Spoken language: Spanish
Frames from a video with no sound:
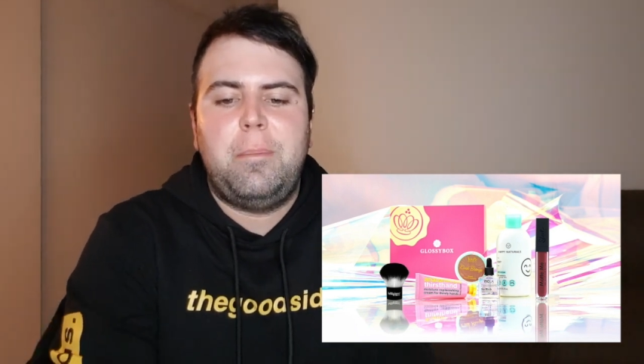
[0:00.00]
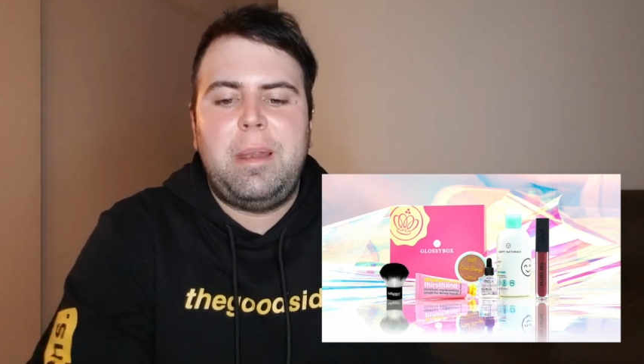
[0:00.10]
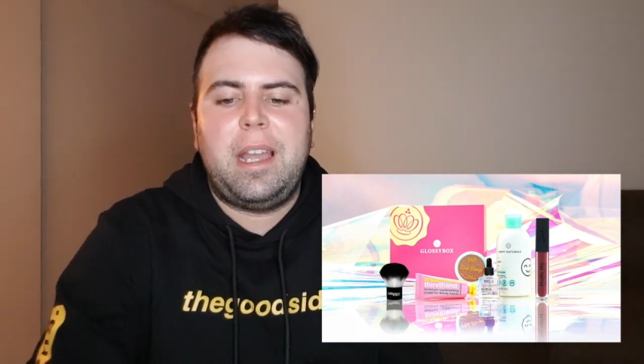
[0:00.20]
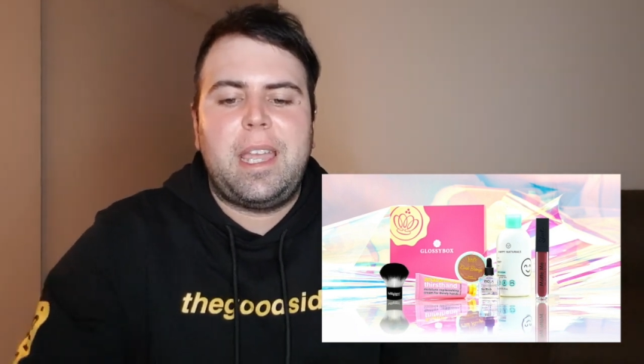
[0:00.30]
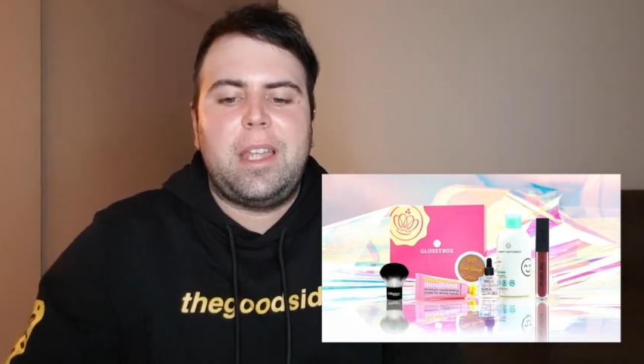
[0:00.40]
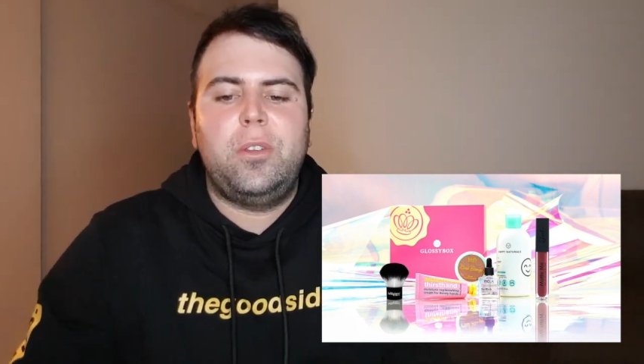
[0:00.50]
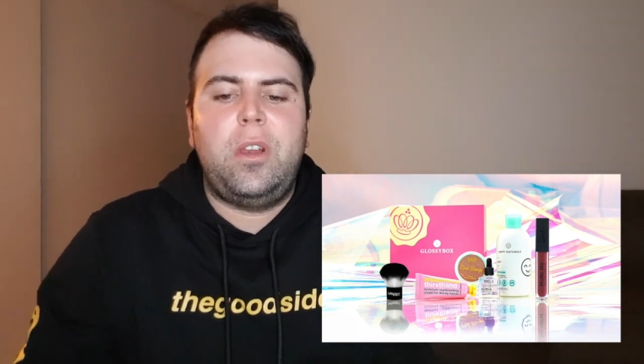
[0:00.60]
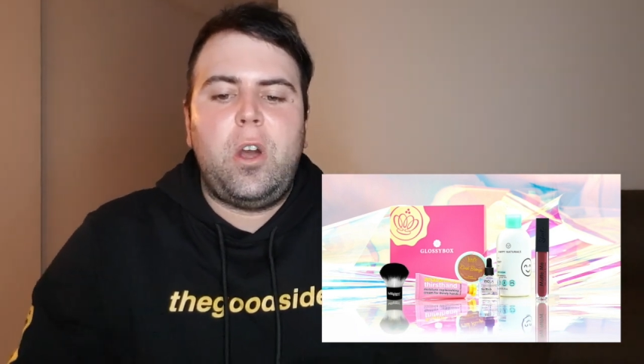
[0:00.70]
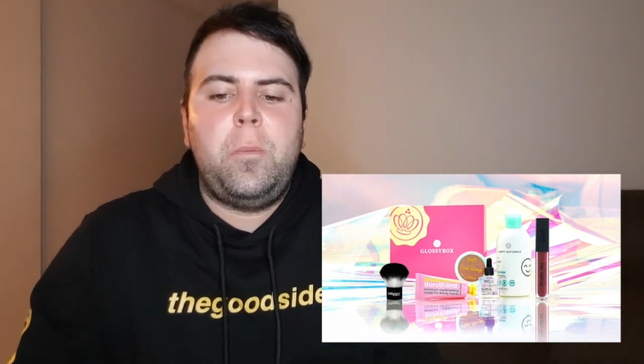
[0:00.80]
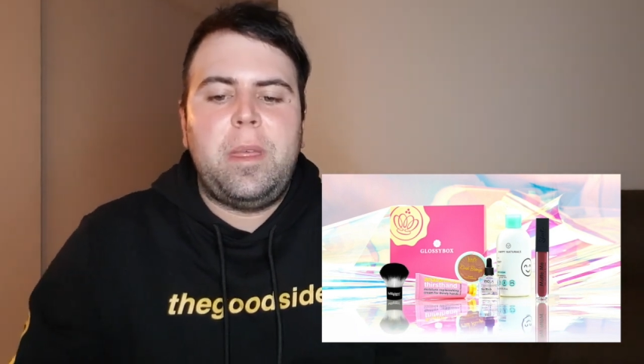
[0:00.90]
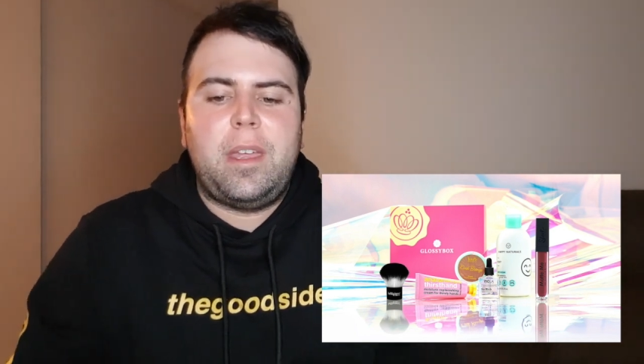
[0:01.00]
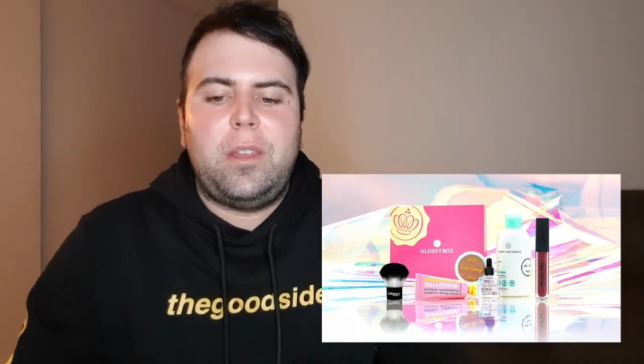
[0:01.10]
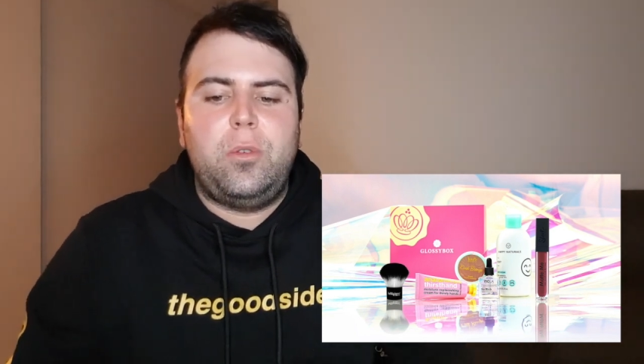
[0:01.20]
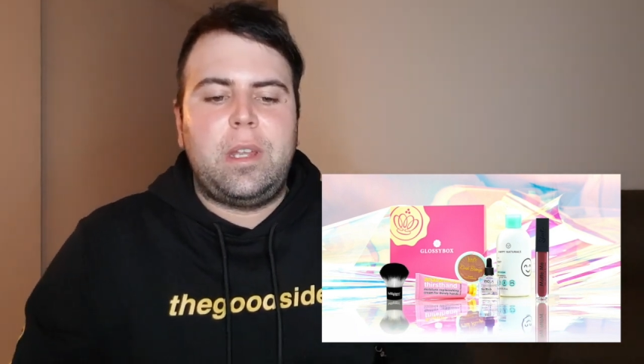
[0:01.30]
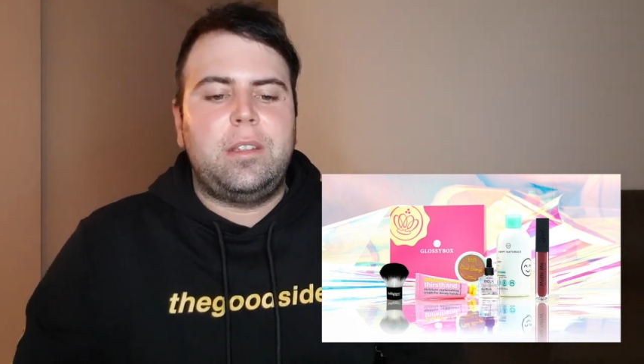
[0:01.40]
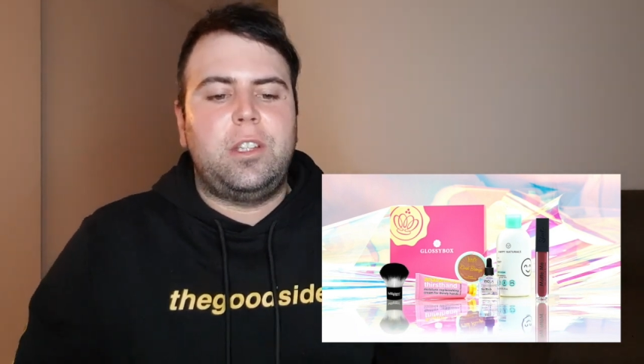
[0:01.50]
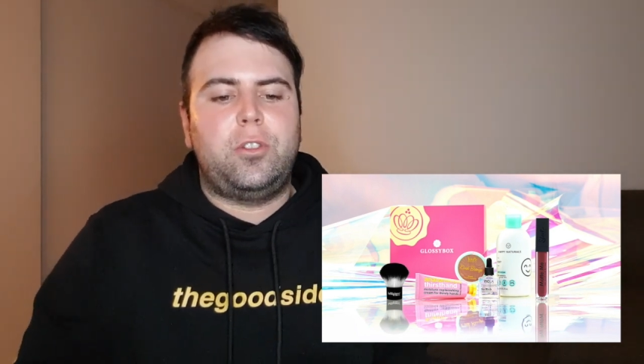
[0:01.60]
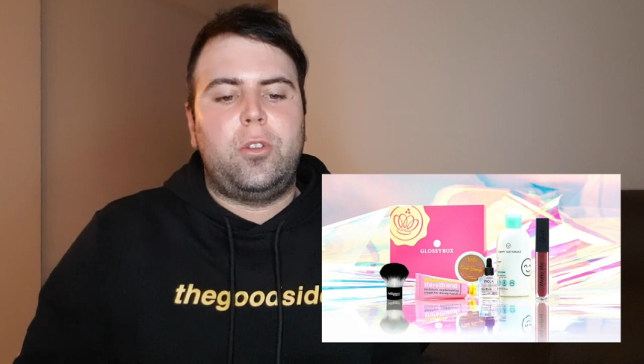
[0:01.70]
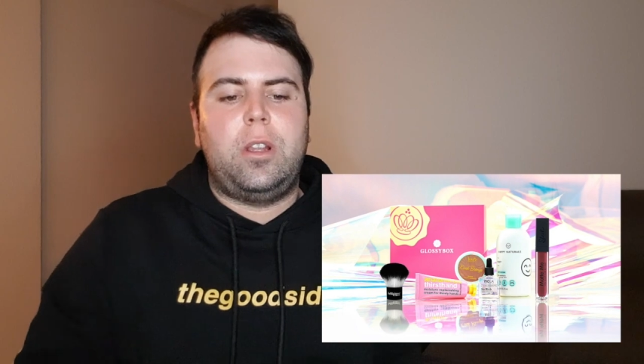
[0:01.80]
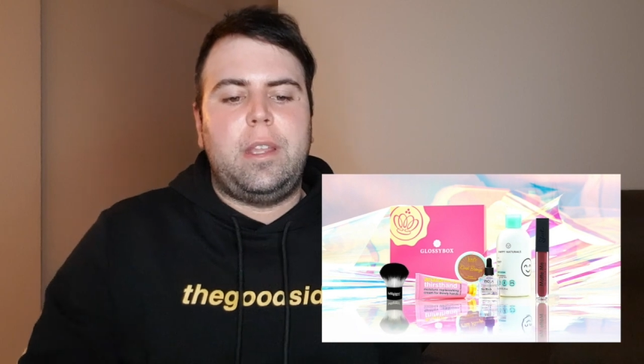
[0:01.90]
blanqueando la humedad durante
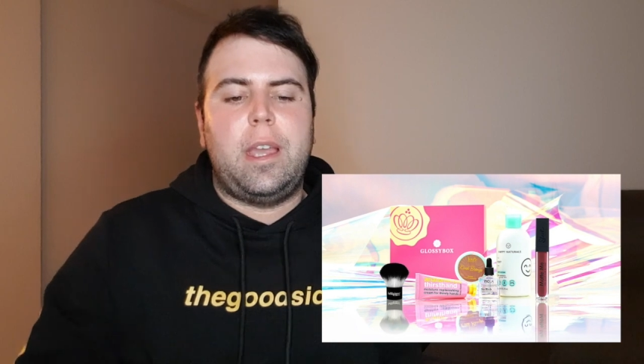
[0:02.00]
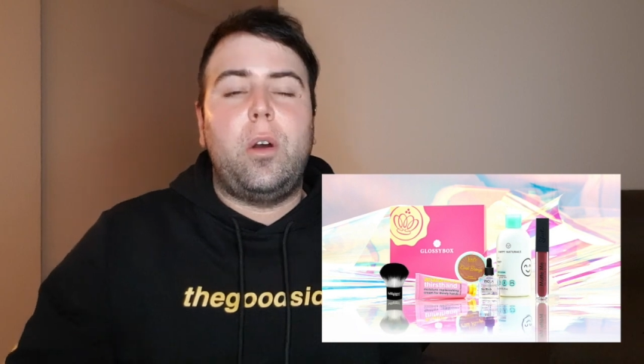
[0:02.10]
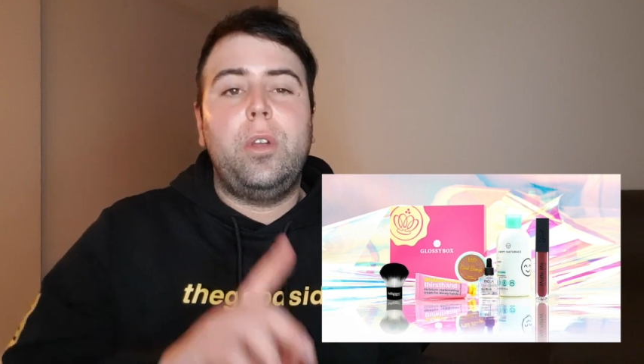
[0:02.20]
todo el día.